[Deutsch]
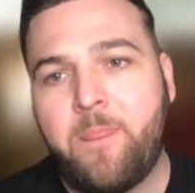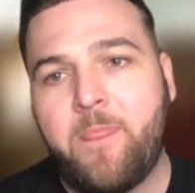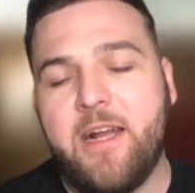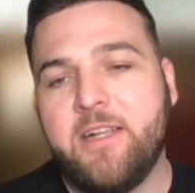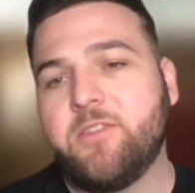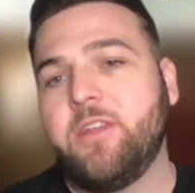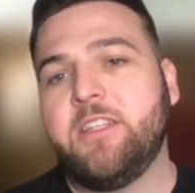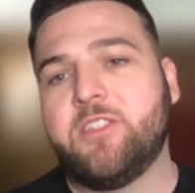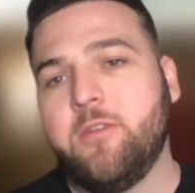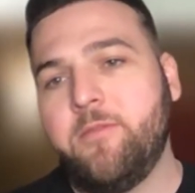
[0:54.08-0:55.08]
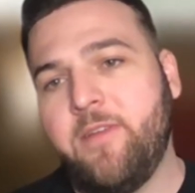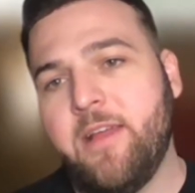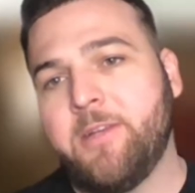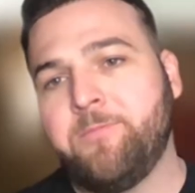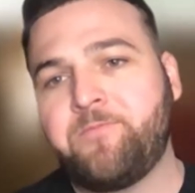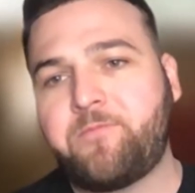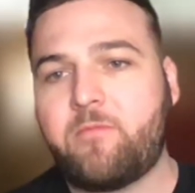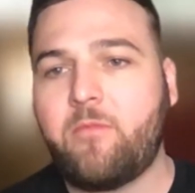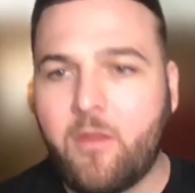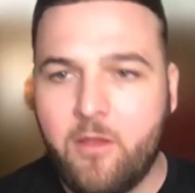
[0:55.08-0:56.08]
Also insofern
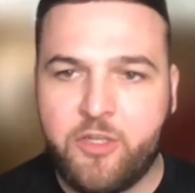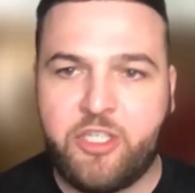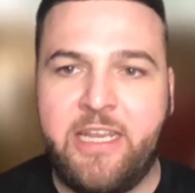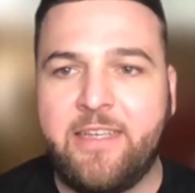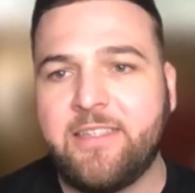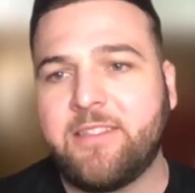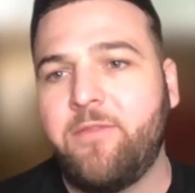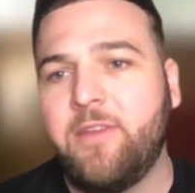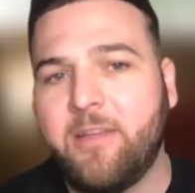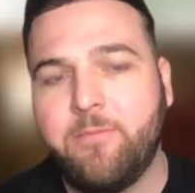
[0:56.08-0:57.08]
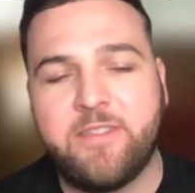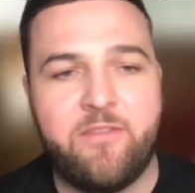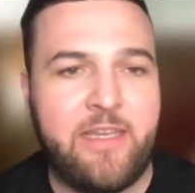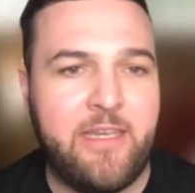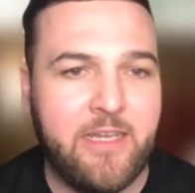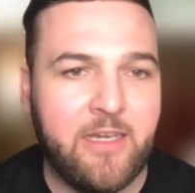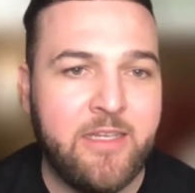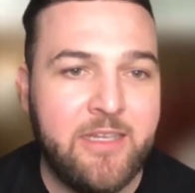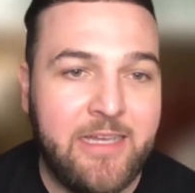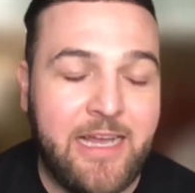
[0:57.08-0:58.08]
verstehe ich, dass da vielleicht ein bisschen weniger
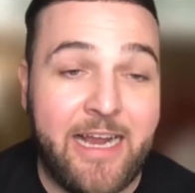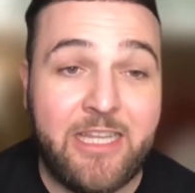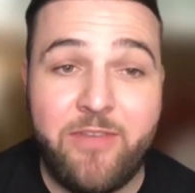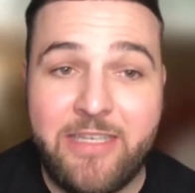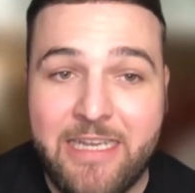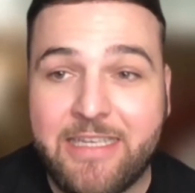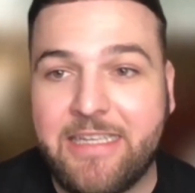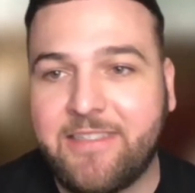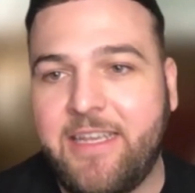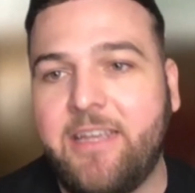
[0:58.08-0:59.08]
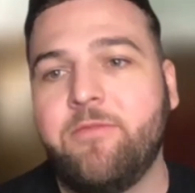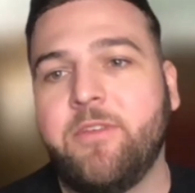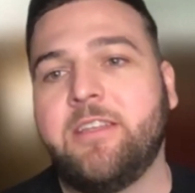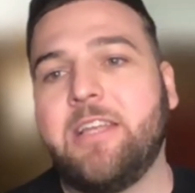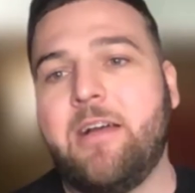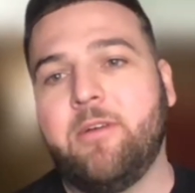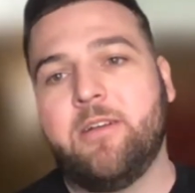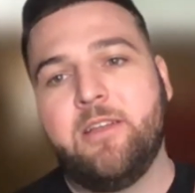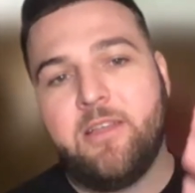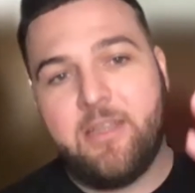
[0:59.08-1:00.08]
Aktivität gesehen wird,
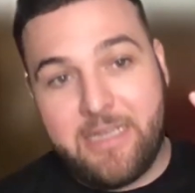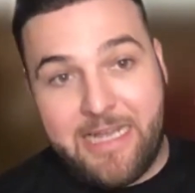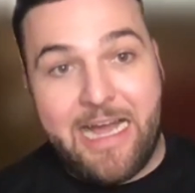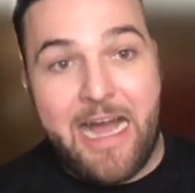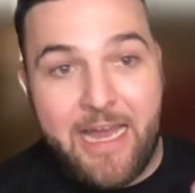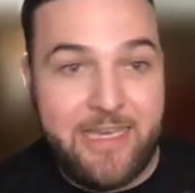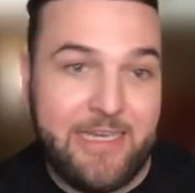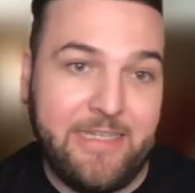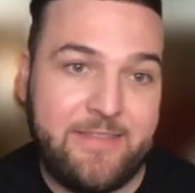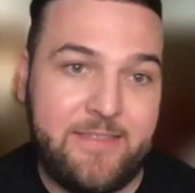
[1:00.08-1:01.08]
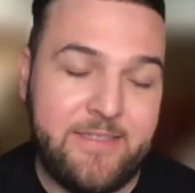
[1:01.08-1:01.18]
aber gerade letztes